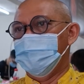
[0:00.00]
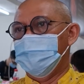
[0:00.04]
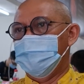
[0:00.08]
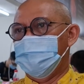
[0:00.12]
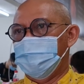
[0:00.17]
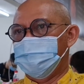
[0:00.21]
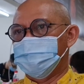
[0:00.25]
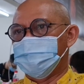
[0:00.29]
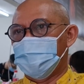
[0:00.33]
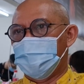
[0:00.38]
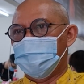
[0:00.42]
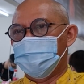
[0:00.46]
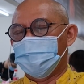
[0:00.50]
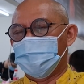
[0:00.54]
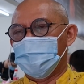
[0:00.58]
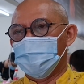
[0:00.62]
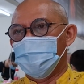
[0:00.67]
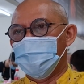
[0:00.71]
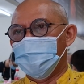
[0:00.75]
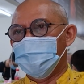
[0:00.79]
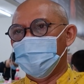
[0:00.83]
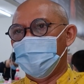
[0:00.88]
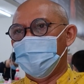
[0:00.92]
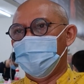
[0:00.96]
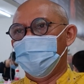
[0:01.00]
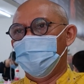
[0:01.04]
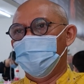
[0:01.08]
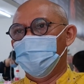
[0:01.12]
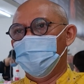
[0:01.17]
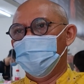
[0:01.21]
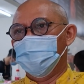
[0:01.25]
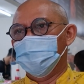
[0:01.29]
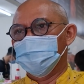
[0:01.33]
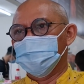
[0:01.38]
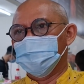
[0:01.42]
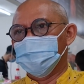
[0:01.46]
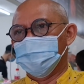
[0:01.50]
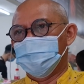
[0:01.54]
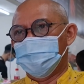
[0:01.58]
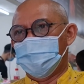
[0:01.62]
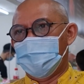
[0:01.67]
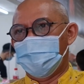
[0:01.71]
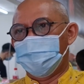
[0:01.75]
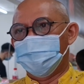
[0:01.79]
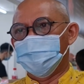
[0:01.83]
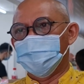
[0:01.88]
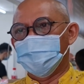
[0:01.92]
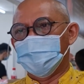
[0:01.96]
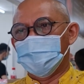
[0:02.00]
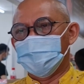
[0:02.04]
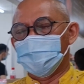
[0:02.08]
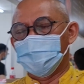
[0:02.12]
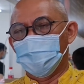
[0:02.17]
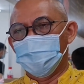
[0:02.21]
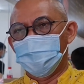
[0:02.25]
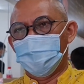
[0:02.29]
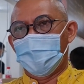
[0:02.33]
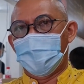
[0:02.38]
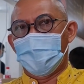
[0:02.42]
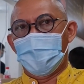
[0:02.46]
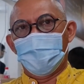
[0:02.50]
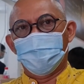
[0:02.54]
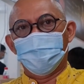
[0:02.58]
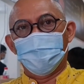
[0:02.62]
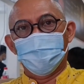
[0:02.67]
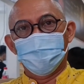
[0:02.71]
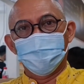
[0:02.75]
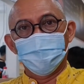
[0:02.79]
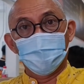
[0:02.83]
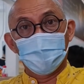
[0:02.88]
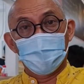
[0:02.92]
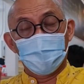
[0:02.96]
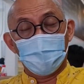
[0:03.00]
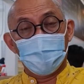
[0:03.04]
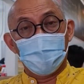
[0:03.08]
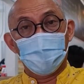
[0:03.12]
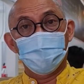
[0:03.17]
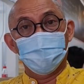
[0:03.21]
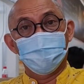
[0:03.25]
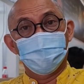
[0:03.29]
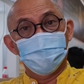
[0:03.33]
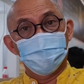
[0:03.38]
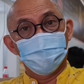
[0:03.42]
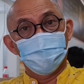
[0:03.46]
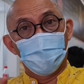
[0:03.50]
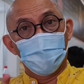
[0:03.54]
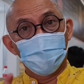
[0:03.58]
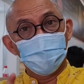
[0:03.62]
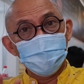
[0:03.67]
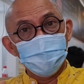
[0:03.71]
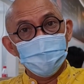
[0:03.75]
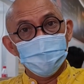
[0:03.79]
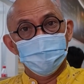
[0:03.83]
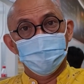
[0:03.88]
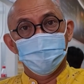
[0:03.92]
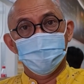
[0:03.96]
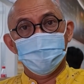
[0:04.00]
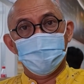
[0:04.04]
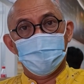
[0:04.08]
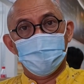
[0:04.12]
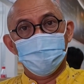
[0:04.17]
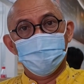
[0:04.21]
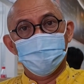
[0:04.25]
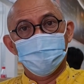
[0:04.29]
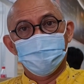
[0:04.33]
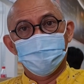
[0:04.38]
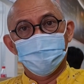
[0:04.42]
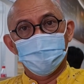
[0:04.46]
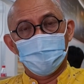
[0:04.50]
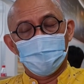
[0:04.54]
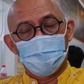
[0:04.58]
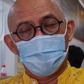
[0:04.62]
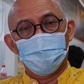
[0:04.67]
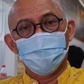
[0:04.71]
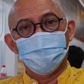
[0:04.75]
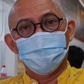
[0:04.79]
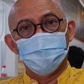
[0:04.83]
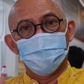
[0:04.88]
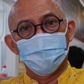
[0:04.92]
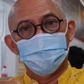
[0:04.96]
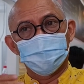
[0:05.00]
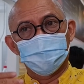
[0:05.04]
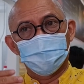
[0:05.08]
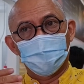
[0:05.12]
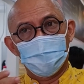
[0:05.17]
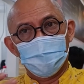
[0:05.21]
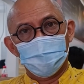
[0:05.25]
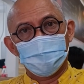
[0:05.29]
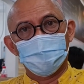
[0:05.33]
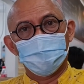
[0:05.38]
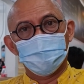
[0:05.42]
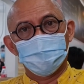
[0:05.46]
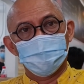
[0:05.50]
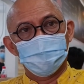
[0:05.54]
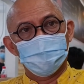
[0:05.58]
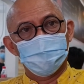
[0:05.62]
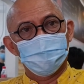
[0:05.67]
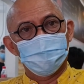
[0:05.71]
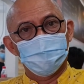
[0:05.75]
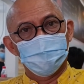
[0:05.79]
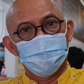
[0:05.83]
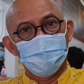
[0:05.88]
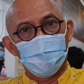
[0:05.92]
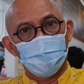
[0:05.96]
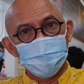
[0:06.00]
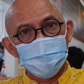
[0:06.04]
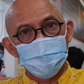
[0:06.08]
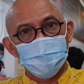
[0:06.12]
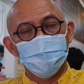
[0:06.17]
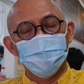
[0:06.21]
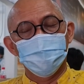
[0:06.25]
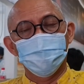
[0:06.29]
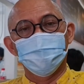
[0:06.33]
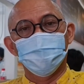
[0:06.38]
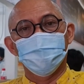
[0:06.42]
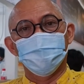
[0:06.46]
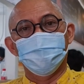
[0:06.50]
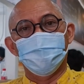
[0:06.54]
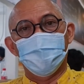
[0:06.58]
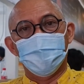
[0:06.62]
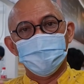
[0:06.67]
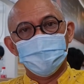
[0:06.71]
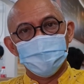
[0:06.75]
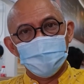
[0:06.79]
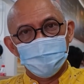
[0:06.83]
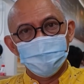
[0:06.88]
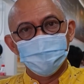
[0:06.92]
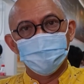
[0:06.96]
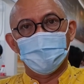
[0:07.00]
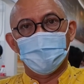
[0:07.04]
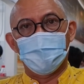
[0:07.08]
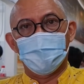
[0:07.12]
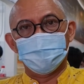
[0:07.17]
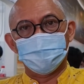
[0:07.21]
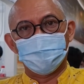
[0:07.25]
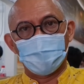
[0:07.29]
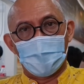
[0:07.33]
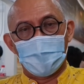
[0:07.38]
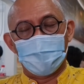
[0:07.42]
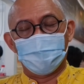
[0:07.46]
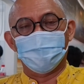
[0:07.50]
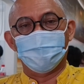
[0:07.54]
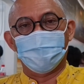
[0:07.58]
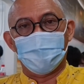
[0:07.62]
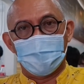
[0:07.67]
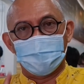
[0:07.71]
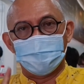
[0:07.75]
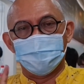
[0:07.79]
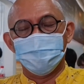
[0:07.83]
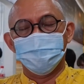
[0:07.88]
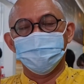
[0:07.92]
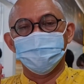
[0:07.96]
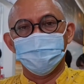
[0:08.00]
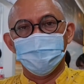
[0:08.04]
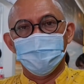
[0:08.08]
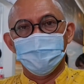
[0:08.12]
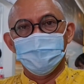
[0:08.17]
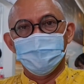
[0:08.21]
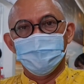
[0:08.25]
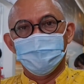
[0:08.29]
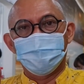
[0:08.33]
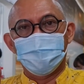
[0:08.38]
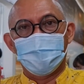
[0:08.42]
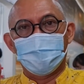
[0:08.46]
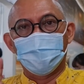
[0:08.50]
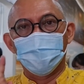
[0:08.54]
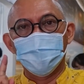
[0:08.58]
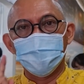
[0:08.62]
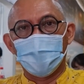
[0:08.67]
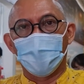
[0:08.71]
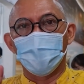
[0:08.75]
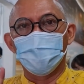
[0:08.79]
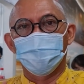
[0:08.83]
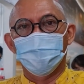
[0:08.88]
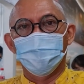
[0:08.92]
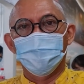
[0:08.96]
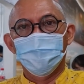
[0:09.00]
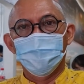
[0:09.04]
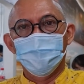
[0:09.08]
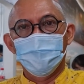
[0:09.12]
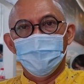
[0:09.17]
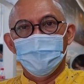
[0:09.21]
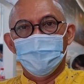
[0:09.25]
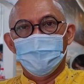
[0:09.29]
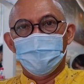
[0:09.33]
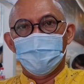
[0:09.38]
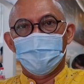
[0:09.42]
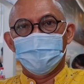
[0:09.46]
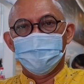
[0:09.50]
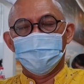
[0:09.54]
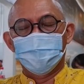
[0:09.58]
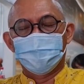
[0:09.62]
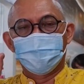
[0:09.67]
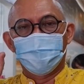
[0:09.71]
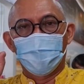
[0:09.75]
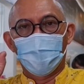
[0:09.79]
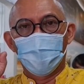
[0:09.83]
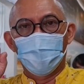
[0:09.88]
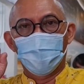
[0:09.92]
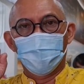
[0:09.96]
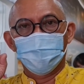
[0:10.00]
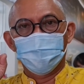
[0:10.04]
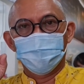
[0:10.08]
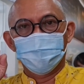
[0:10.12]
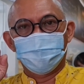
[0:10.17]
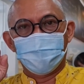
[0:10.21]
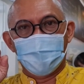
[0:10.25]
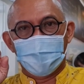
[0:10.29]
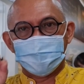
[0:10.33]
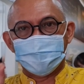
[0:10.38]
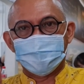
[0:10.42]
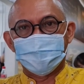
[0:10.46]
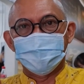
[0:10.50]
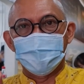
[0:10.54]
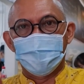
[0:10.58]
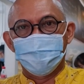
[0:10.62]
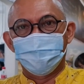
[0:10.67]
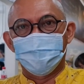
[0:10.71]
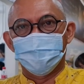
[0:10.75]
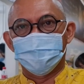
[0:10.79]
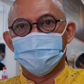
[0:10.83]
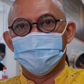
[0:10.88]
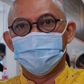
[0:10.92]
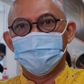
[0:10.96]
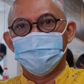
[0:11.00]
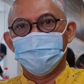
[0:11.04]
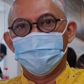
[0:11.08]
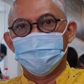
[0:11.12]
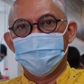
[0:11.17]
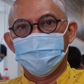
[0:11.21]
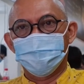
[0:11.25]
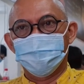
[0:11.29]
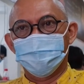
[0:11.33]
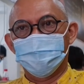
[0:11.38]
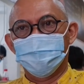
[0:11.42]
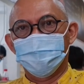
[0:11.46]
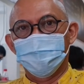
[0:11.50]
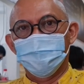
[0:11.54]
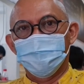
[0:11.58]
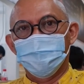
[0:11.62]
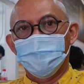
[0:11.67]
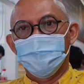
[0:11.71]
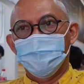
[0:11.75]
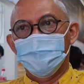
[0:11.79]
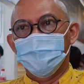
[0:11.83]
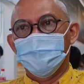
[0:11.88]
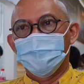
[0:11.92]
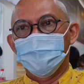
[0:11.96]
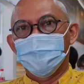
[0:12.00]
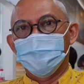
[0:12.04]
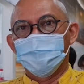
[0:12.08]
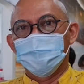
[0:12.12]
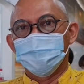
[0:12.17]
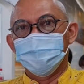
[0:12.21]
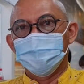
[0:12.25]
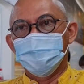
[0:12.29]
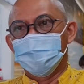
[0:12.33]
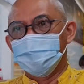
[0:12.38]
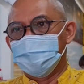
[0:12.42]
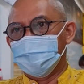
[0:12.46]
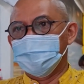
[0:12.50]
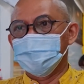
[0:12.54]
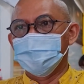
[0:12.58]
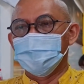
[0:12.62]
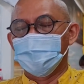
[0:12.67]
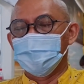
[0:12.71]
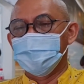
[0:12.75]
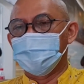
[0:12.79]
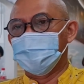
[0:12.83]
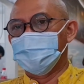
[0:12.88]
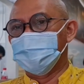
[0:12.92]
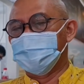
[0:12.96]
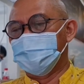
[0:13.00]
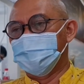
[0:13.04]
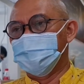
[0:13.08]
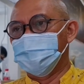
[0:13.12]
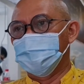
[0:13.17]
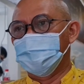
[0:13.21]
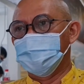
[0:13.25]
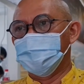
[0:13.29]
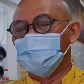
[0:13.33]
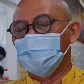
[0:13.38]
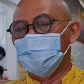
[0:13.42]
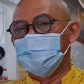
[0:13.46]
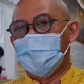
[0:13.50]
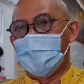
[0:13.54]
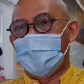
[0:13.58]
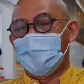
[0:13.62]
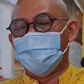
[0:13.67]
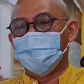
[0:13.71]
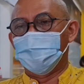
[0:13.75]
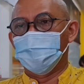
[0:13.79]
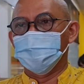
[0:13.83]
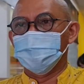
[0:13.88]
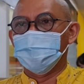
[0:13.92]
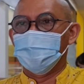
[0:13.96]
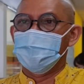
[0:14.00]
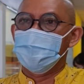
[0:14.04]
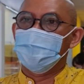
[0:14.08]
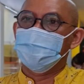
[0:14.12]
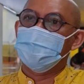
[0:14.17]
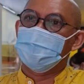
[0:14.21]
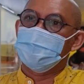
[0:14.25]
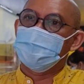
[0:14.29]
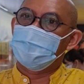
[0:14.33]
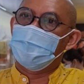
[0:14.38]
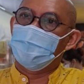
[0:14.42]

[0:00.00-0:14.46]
làm sao mà cái nguyên liệu làm được cái chuỗi gà mà vừa ngon vừa bổ dưỡng nè, vừa ngon vừa tốt, vừa bổ dưỡng vừa vệ sinh vừa an toàn, và cuối cùng là dịch vụ fast service. Những cái chuỗi gà mà của thế giới thành